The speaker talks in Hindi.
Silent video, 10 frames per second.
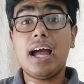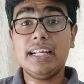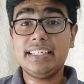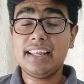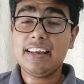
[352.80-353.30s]
आई
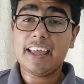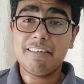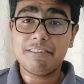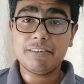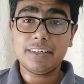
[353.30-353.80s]
टेल
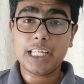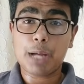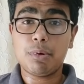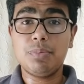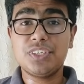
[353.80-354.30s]
एवरी वन की
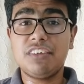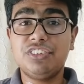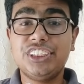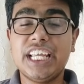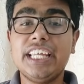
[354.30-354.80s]
आप अभी सिर्फ
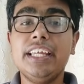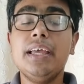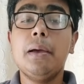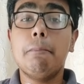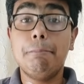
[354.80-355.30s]
जेई
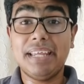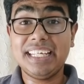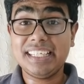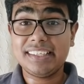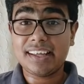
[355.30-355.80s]

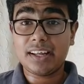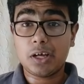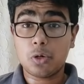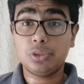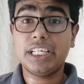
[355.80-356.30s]
मेन e की तैयारी
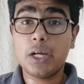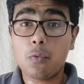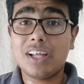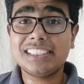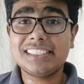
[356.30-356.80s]
करो जे
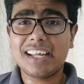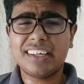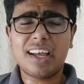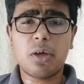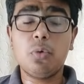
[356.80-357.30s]
एडवांस की तैयारी
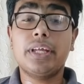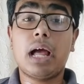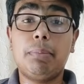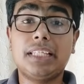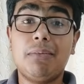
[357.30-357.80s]
ना करो
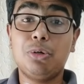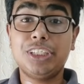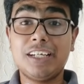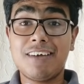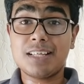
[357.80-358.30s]
क्या पता आपको
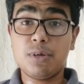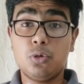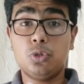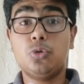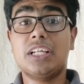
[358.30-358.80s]
जे एडवांस में
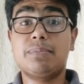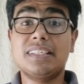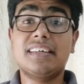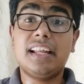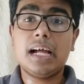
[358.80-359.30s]
खुद को
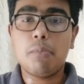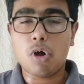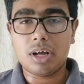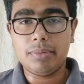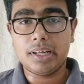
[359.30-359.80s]
एक्सप्रेस करने का
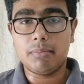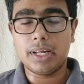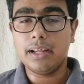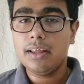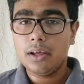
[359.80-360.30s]
मौका भी ना
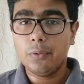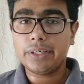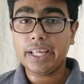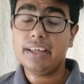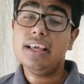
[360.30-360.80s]
मिले
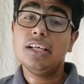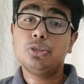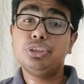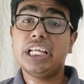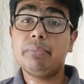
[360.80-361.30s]
ओके
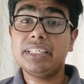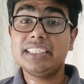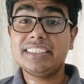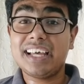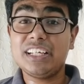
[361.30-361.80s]
सो जेई मेन
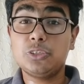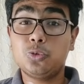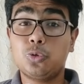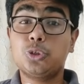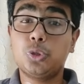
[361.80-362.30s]
की तैयारी जोरों